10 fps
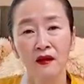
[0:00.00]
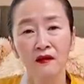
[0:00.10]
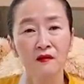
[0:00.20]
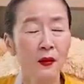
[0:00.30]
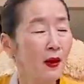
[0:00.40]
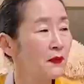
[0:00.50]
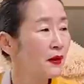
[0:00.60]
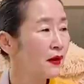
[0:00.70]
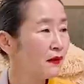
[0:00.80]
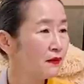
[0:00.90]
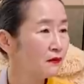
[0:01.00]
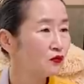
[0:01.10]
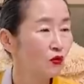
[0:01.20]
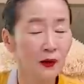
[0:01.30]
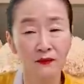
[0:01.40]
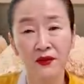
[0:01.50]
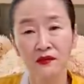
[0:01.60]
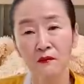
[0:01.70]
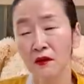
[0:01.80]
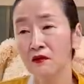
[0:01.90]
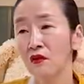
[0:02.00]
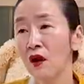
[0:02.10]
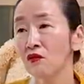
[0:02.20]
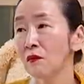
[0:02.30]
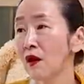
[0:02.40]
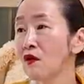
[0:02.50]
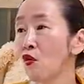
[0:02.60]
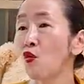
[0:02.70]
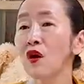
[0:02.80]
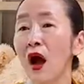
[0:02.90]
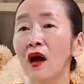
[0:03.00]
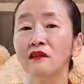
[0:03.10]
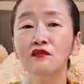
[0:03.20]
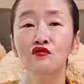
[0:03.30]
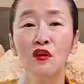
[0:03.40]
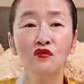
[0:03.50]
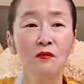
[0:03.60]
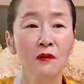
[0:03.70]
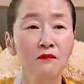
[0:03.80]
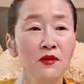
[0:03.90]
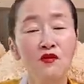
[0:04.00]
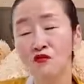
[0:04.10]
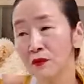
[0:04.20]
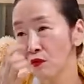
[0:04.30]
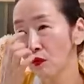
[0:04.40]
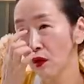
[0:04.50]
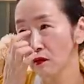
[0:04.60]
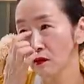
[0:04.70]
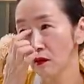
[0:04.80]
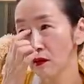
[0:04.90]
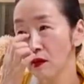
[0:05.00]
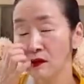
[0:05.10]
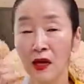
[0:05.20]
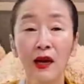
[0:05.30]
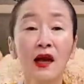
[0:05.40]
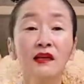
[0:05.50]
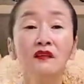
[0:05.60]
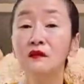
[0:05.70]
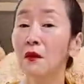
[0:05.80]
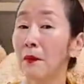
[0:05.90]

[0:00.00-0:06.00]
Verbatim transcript: 그 밤에 또 만나서 막 그거 하고 막 온 아가들 중에도 막 미움이 올라와서 사랑이 뜨면